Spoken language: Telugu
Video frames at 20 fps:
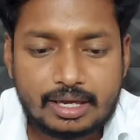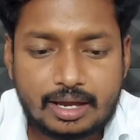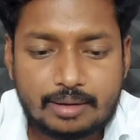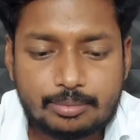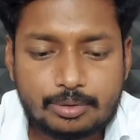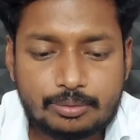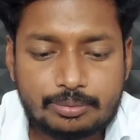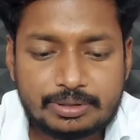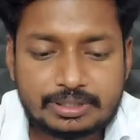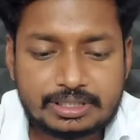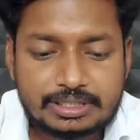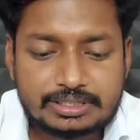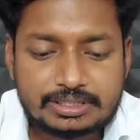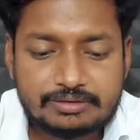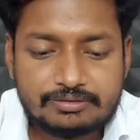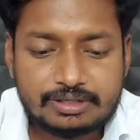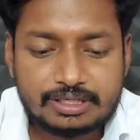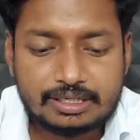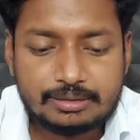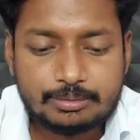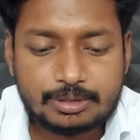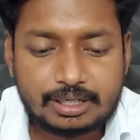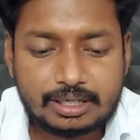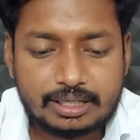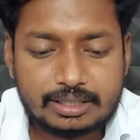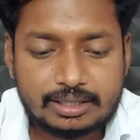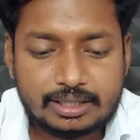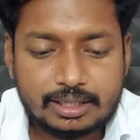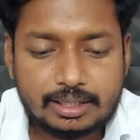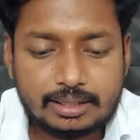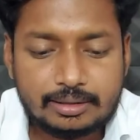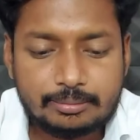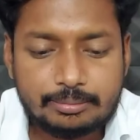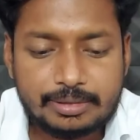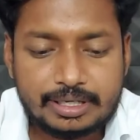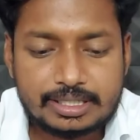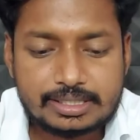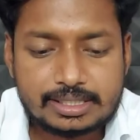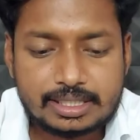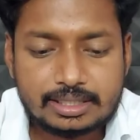యాప్ ఓపెన్ చేసిన వెంటనే మనకైతే
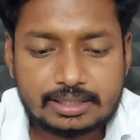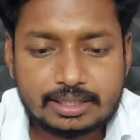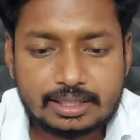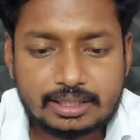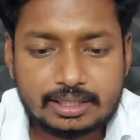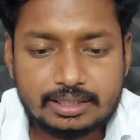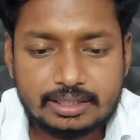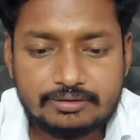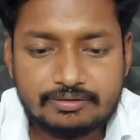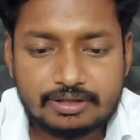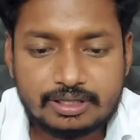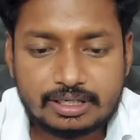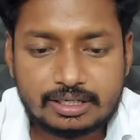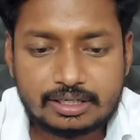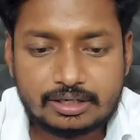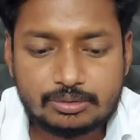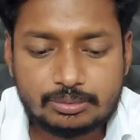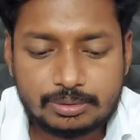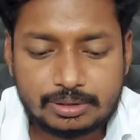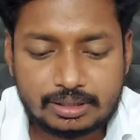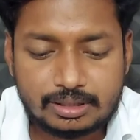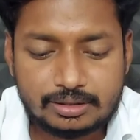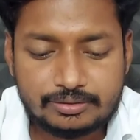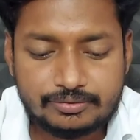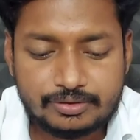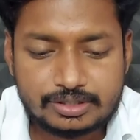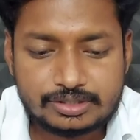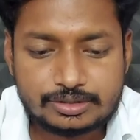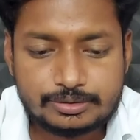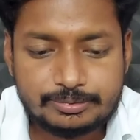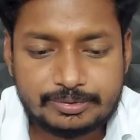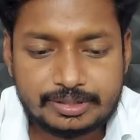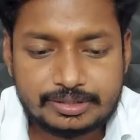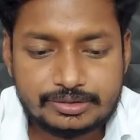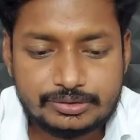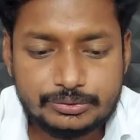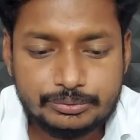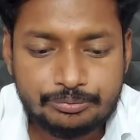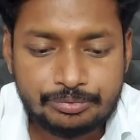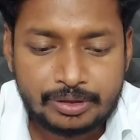పేజ్ అయితే ఈ విధంగా అవ్వబడుతుంది ఫస్ట్
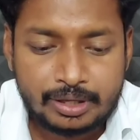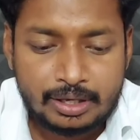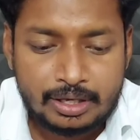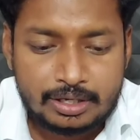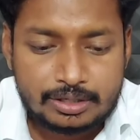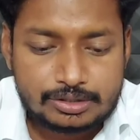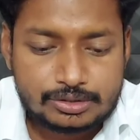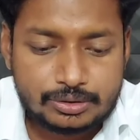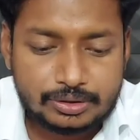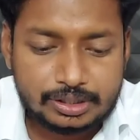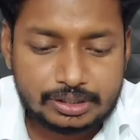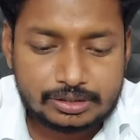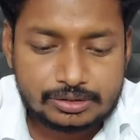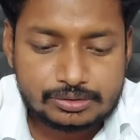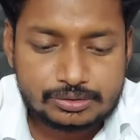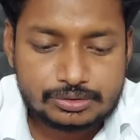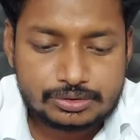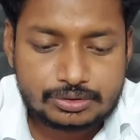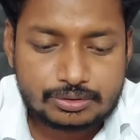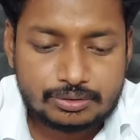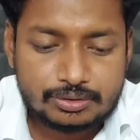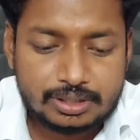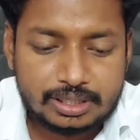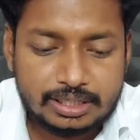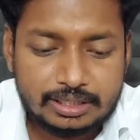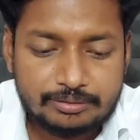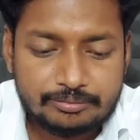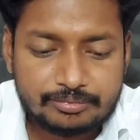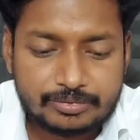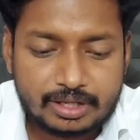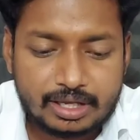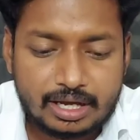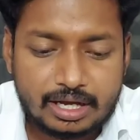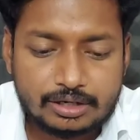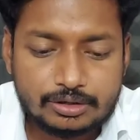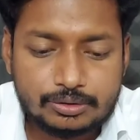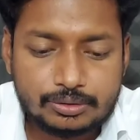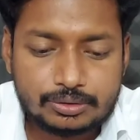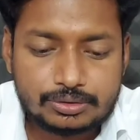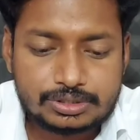పేజు సో ఇక్కడ చూసుకోండి
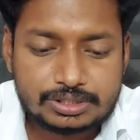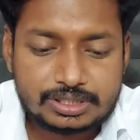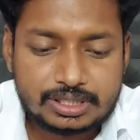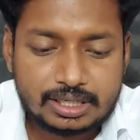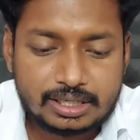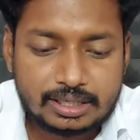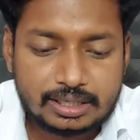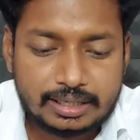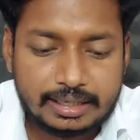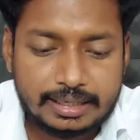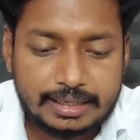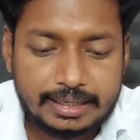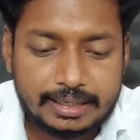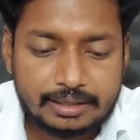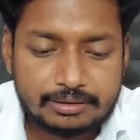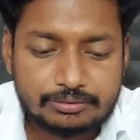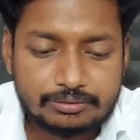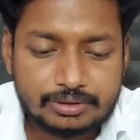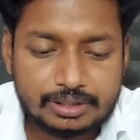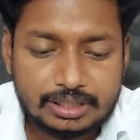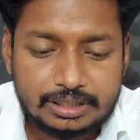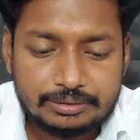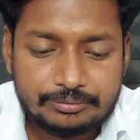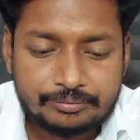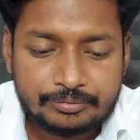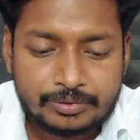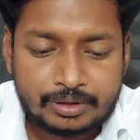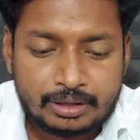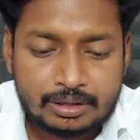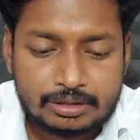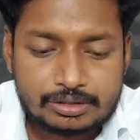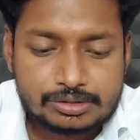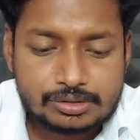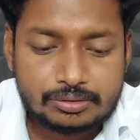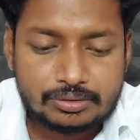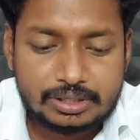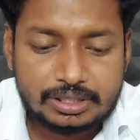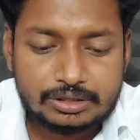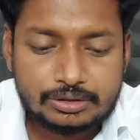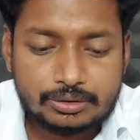అగ్రోస్టార్ ఏ అని ఉంది సో
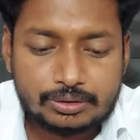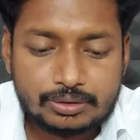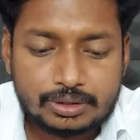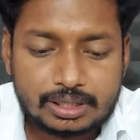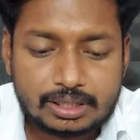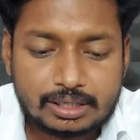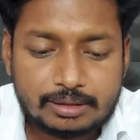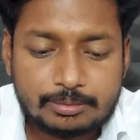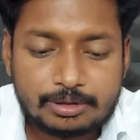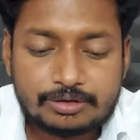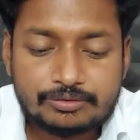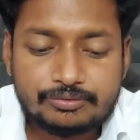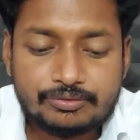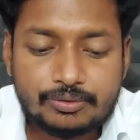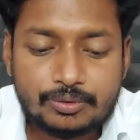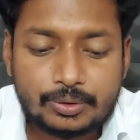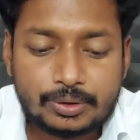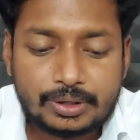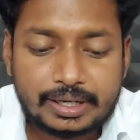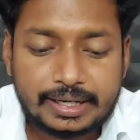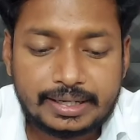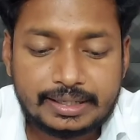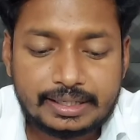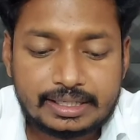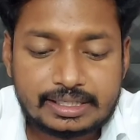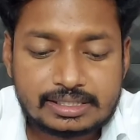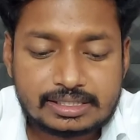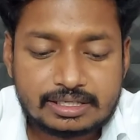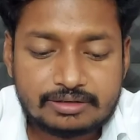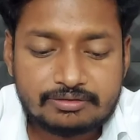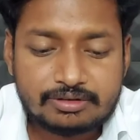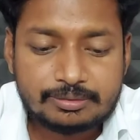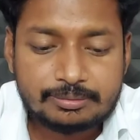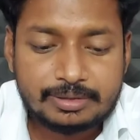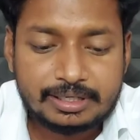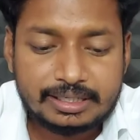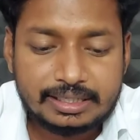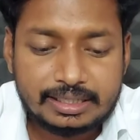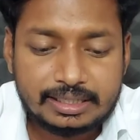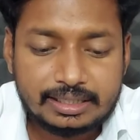ఇందులో కనుక మనం ఫోర్ నైంటీ సెవెన్
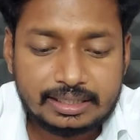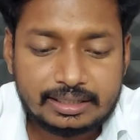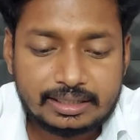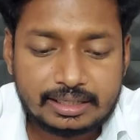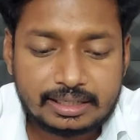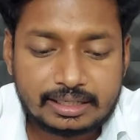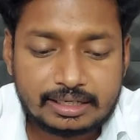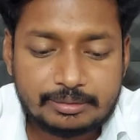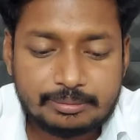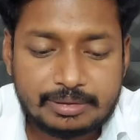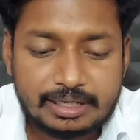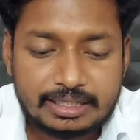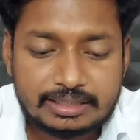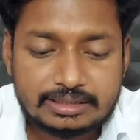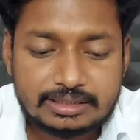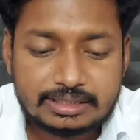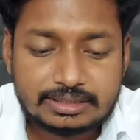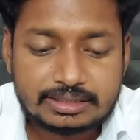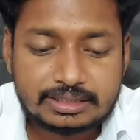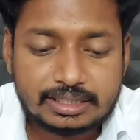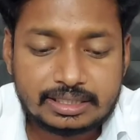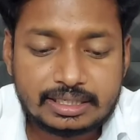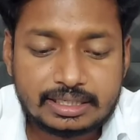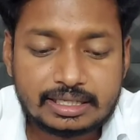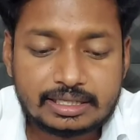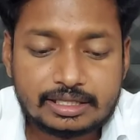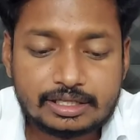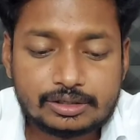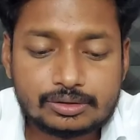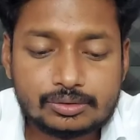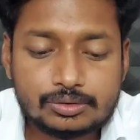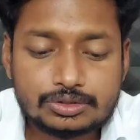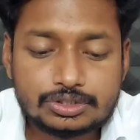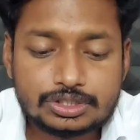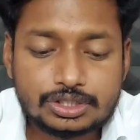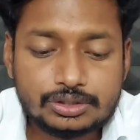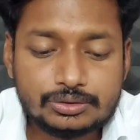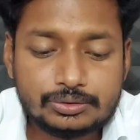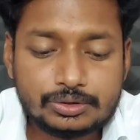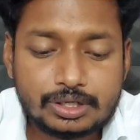పెట్టి ఇది కనుక బై చేసినట్టయితే
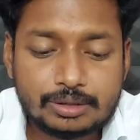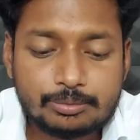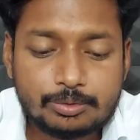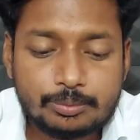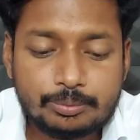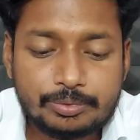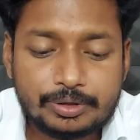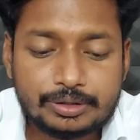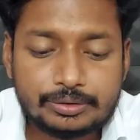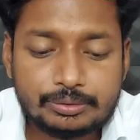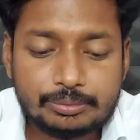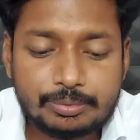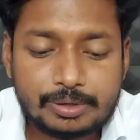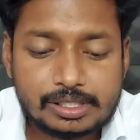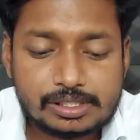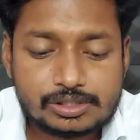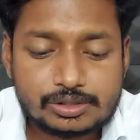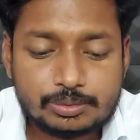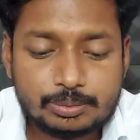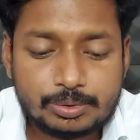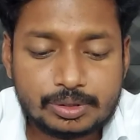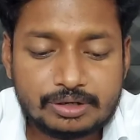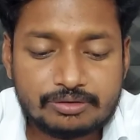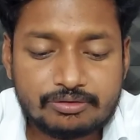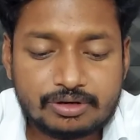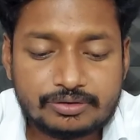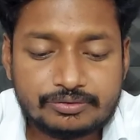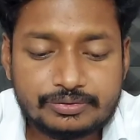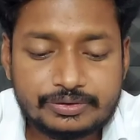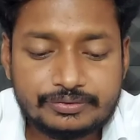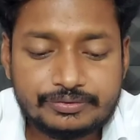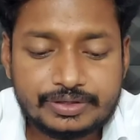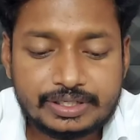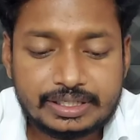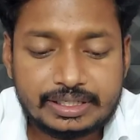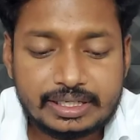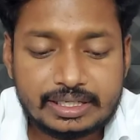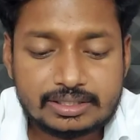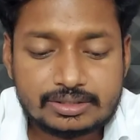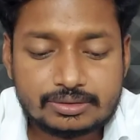రోజుకి నూట ముప్పై రూపాయల చొప్పున వన్
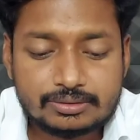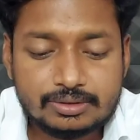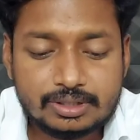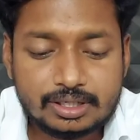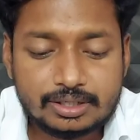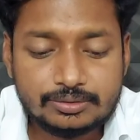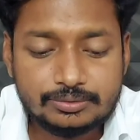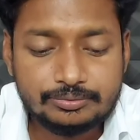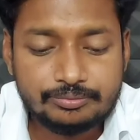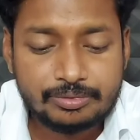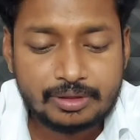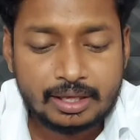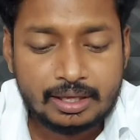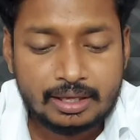ఫిఫ్టీ డేస్కు గాను